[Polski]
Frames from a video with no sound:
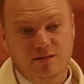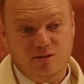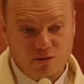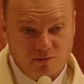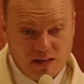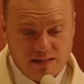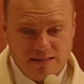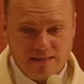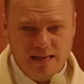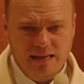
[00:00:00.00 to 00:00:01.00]
Co
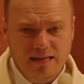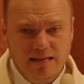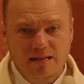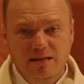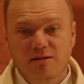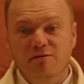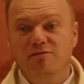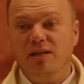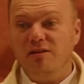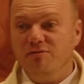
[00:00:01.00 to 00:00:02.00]
więcej, w
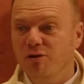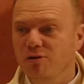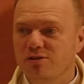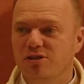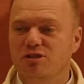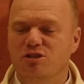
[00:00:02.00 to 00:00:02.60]
tej wodzie